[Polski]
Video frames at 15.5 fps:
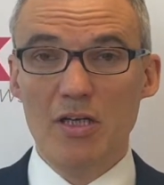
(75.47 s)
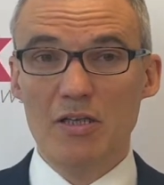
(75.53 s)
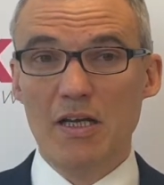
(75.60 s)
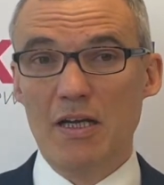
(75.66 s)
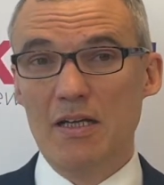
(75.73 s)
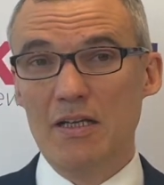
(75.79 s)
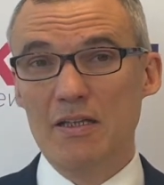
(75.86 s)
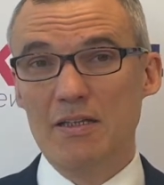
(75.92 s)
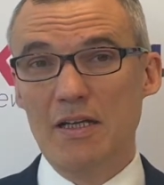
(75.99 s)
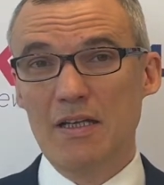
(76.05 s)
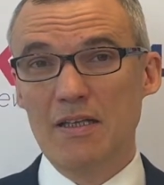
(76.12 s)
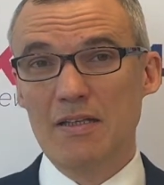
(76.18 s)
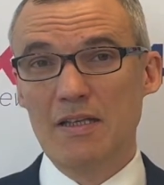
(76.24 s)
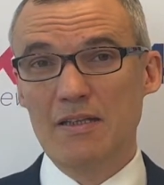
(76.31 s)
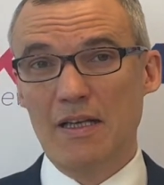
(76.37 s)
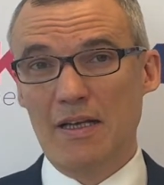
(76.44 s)
ta,
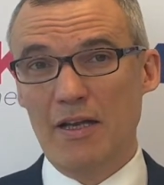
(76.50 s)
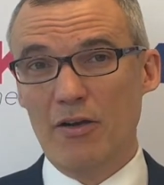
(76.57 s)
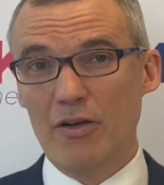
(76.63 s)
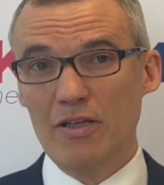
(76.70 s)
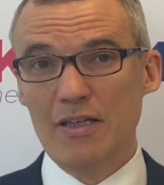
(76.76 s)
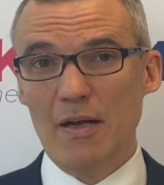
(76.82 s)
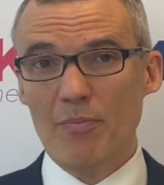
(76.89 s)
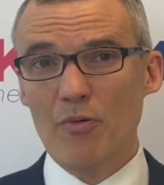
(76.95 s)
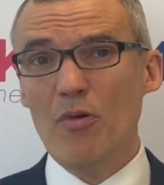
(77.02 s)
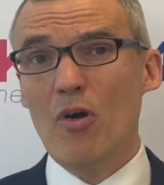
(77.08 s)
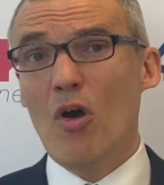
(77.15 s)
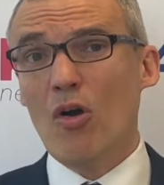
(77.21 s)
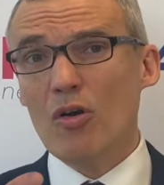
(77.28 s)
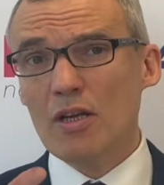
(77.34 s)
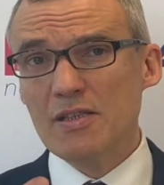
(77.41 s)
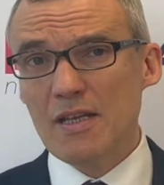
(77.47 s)
ta, takiego etapu
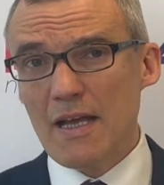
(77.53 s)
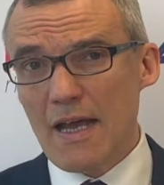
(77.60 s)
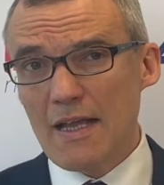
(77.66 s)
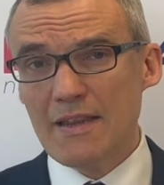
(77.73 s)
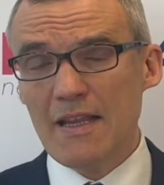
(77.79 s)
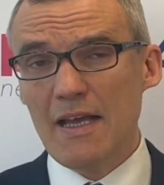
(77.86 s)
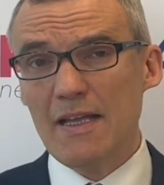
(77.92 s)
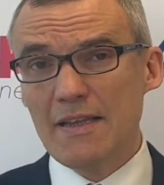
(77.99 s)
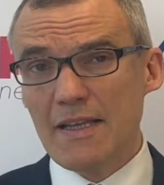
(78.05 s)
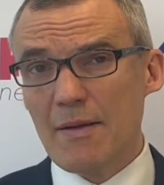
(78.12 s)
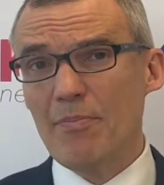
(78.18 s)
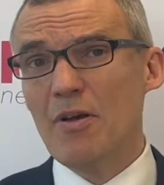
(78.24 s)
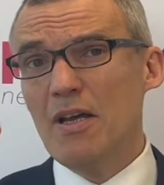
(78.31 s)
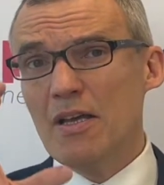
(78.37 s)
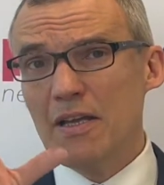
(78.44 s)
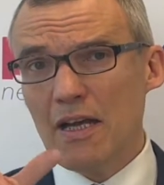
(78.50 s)
oraz et, etap
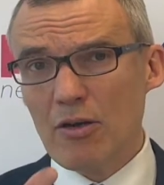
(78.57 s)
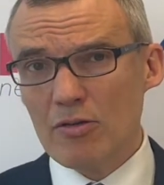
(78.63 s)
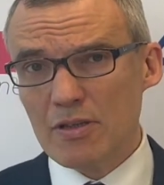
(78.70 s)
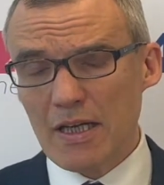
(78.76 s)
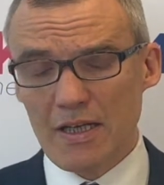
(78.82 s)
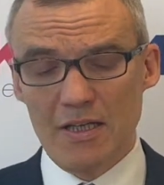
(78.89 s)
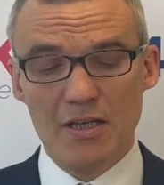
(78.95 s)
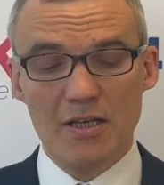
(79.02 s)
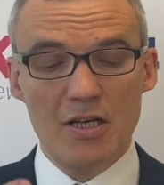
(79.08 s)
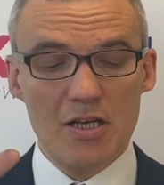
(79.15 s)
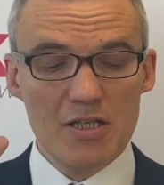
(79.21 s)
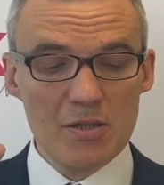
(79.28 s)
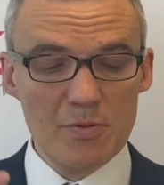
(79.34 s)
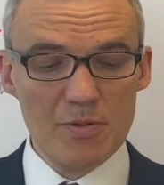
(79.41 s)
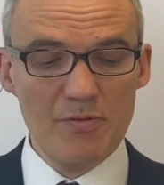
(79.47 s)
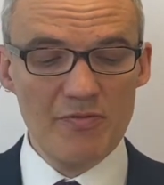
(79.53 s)
jako taki,
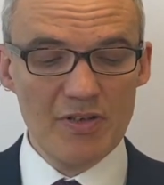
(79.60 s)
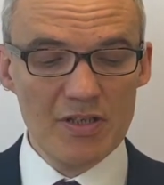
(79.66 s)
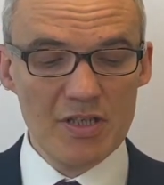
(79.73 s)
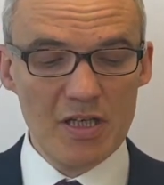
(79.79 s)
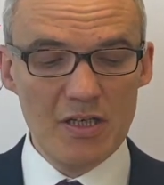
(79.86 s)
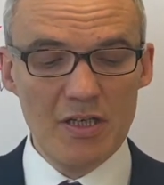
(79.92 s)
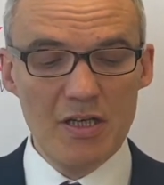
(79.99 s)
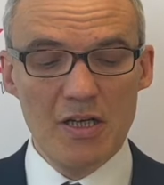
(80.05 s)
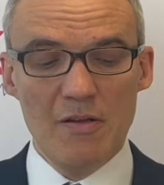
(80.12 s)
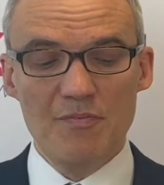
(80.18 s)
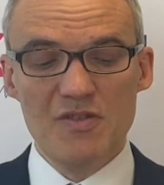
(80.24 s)
żebyśmy wiedzieli,